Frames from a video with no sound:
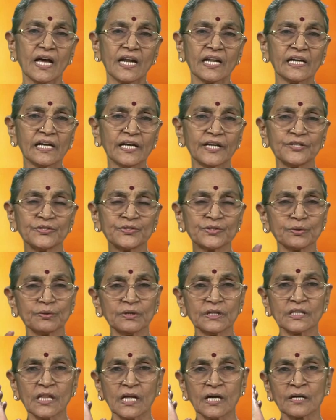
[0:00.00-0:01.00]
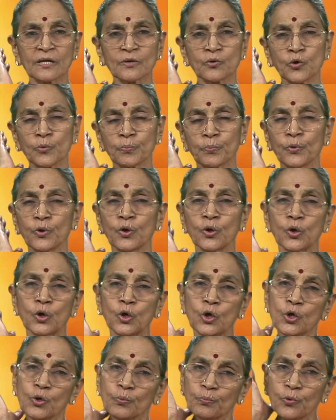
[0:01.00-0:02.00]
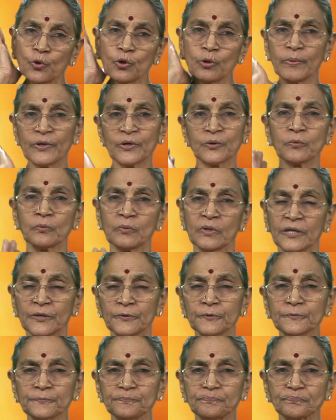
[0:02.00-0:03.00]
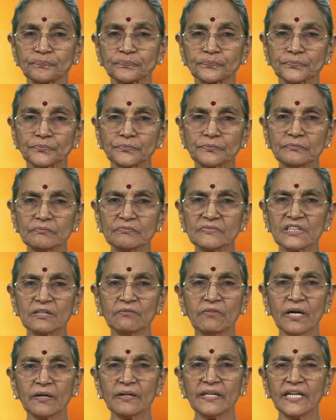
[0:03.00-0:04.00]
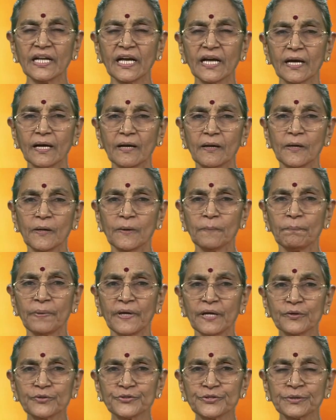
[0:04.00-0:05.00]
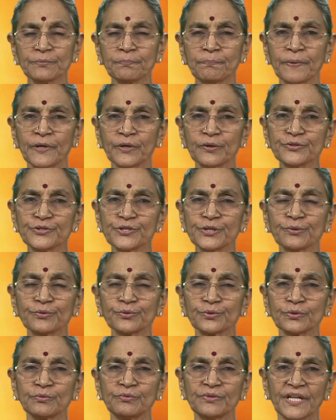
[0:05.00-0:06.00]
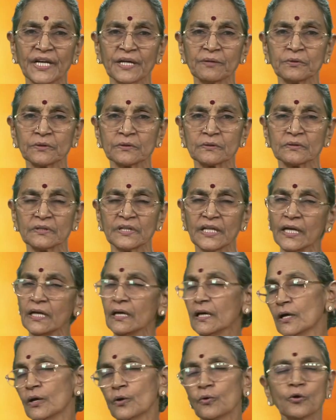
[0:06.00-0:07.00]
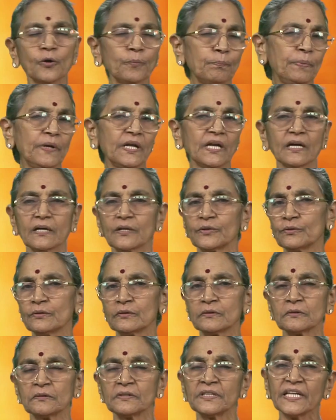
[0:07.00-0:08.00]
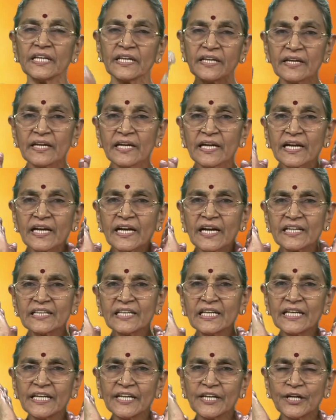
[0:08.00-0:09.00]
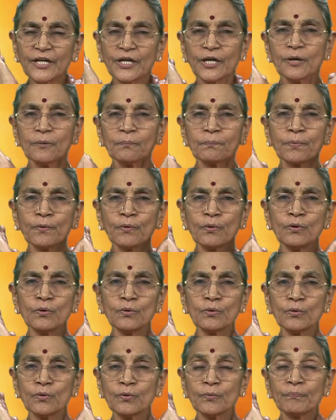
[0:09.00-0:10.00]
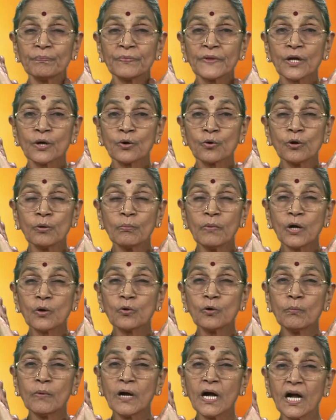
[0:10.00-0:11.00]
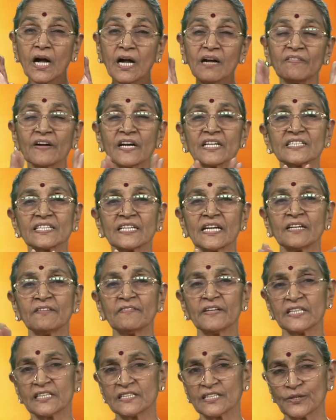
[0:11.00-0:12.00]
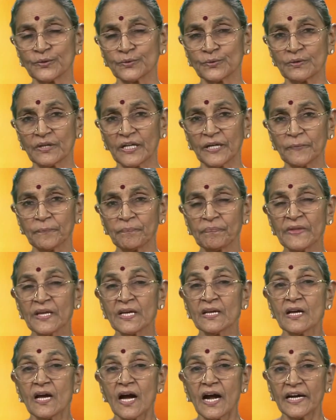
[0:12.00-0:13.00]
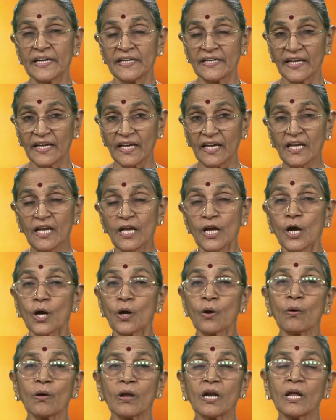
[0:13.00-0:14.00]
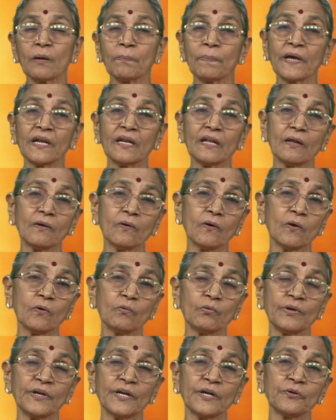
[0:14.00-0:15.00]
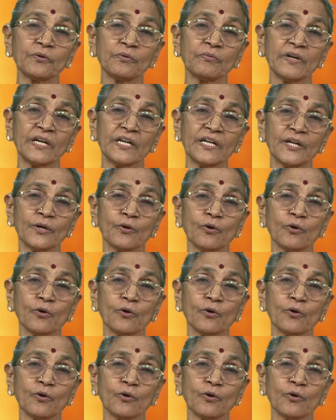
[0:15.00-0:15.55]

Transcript: అలంకరించుకుని తల కొప్పులో పూలు పెట్టుకున్నారు వాళ్ళు ఇలా పెరుగు పెరుగు చిలుకుతూ ఉంటే ఏమవుతుంది కొప్పి ఇలా కదులుతోంది కదిలి పూలు ఘుమ ఘుమా వాసనని వెదజల్లుతున్నాయి అంటే గొల్లపల్లెలో ఉన్నటువంటి